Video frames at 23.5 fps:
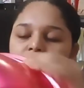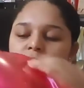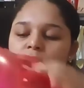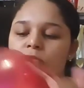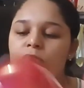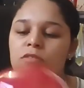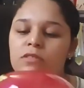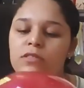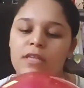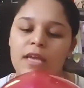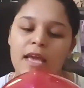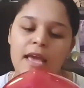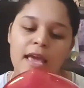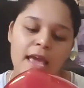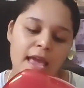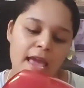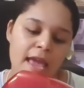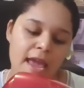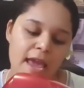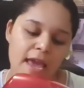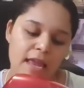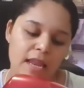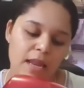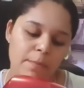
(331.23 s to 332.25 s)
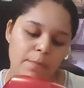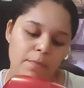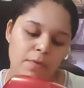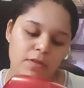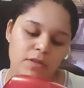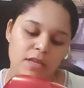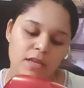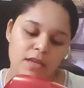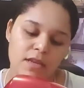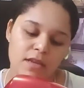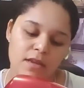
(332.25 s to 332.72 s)
litros. Ela
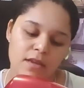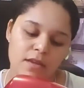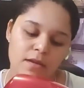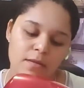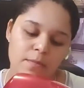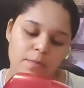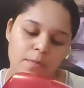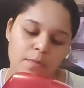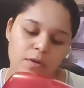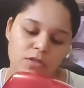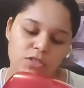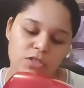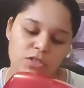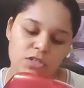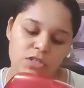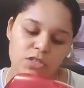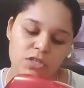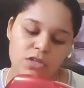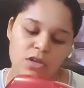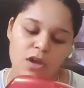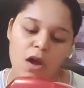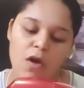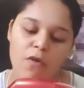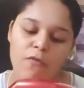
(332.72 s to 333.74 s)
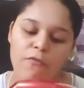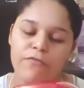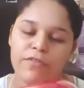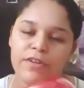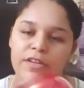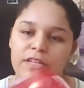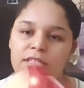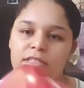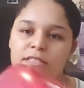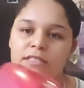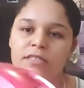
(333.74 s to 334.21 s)
pode ir, pode ir ao
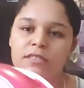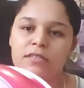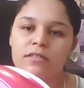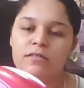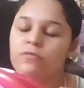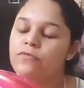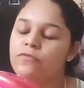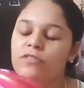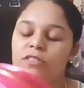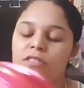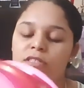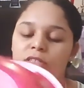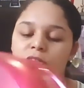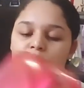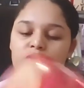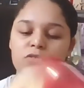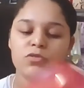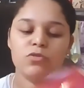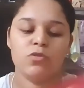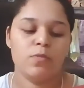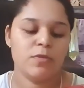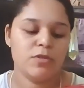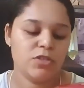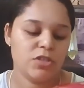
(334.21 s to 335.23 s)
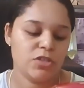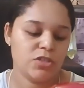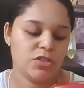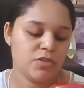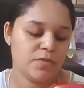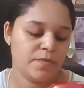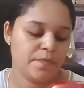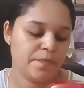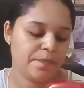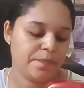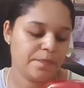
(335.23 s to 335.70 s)
freezer, no freezer não, desculpa,
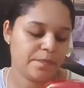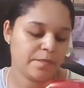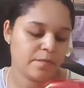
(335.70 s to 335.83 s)
gente.